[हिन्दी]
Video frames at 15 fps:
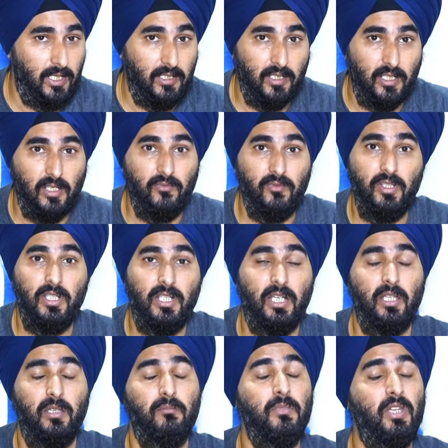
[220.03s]
एट अ गिवन
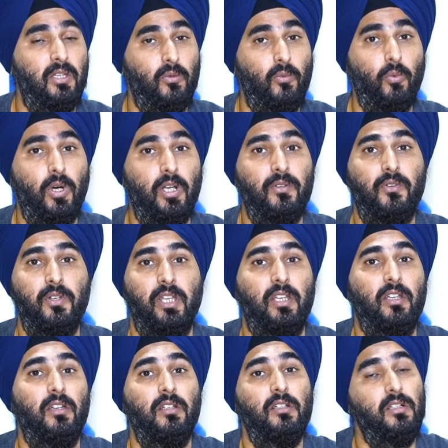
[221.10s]
टाइम वन
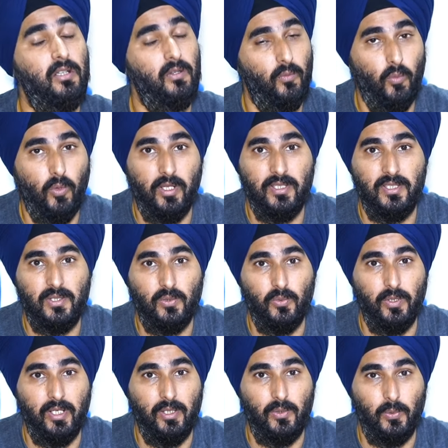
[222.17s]
ट्रेनर वन
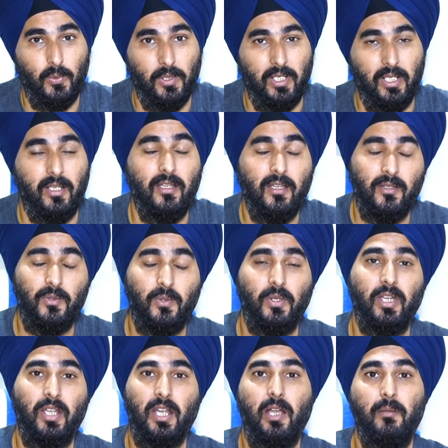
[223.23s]
स्टूडेंट ओनली तो
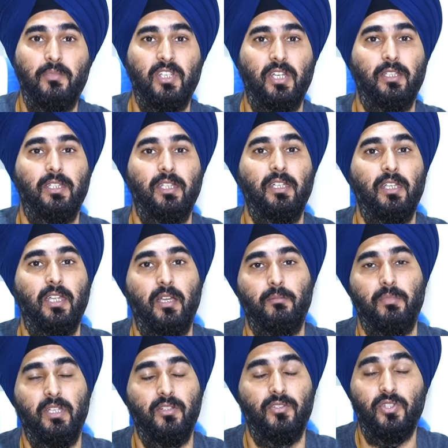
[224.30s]
अगर आप चाहते हैं कि
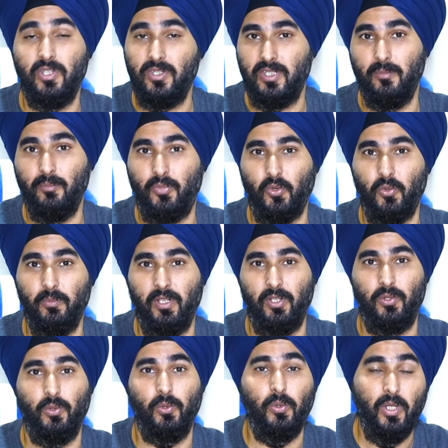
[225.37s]
आपकी अच्छे से इम्प्रूवमेंट
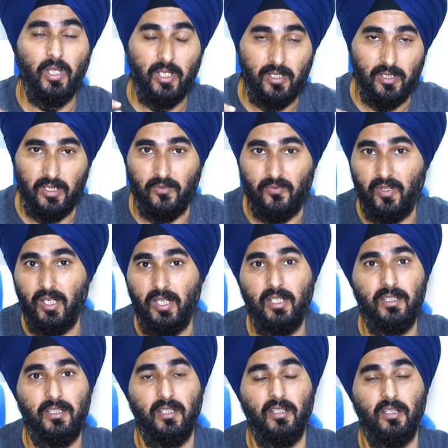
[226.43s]
हो
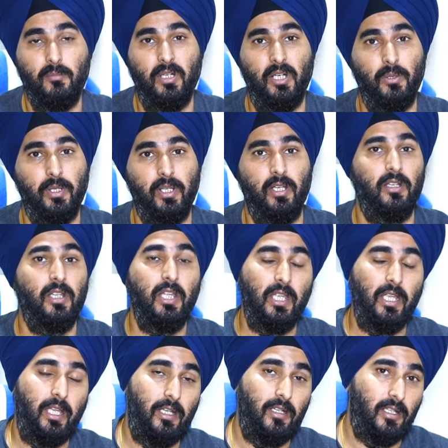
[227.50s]
डेफिनेटली थिंक अबाउट इट
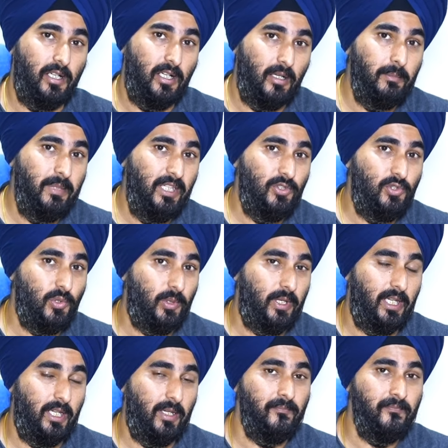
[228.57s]
एंड अभी जो
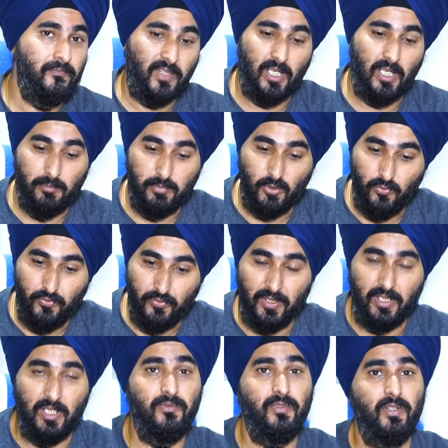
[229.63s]
है आपको
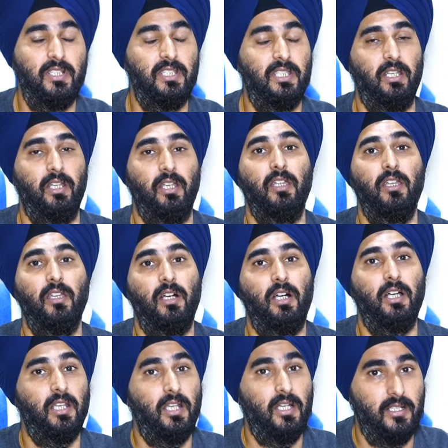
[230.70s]
फटाफट से
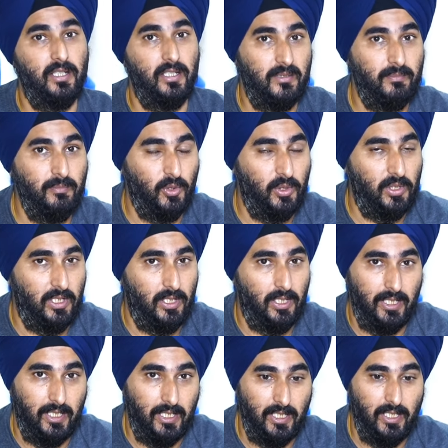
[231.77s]
अगला टेस्ट बुक कर
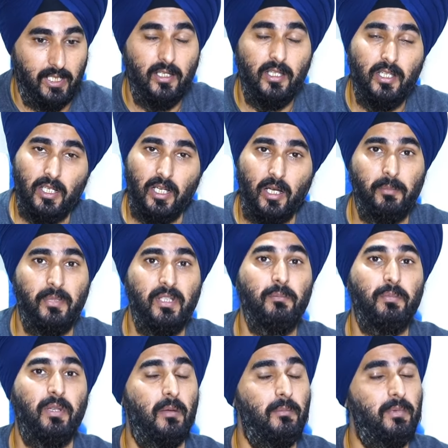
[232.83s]
लेना है अपनी
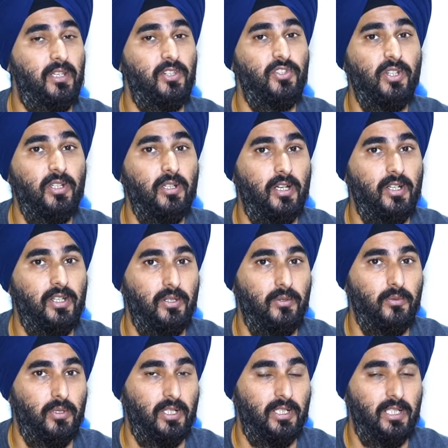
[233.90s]
प्रेपरेशन
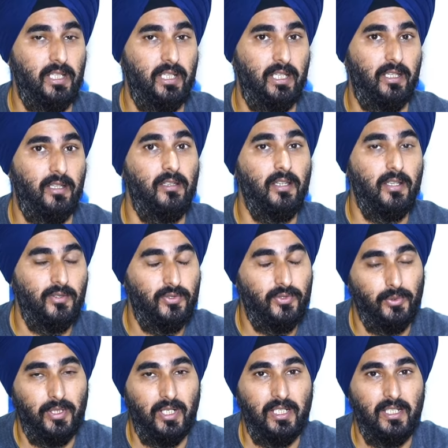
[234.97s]
कंटिन्यू रखनी है
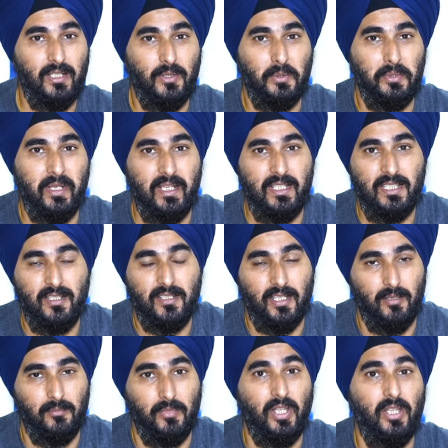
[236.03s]
सो दैट इन योर नेक्स्ट
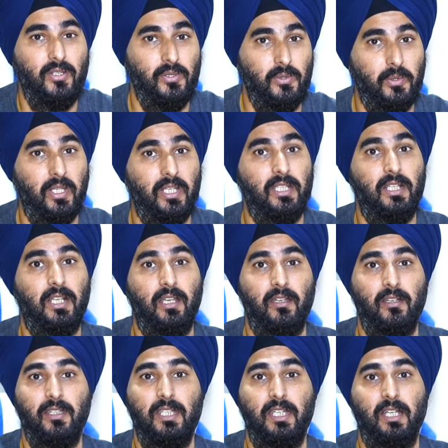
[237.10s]
अटेम्प्ट यू कैन
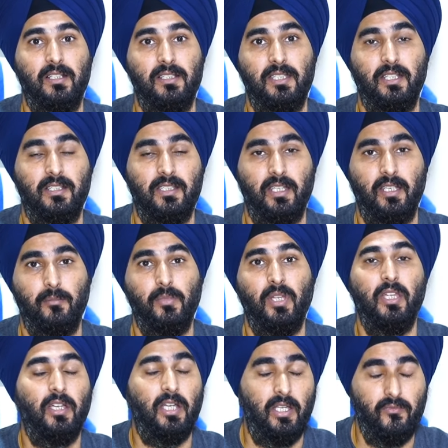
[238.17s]
क्लियर द आल्स एग्जाम
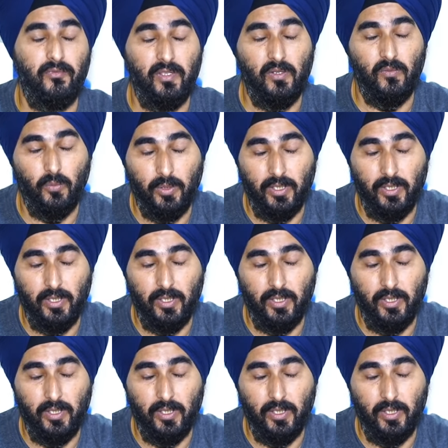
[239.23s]
आई फील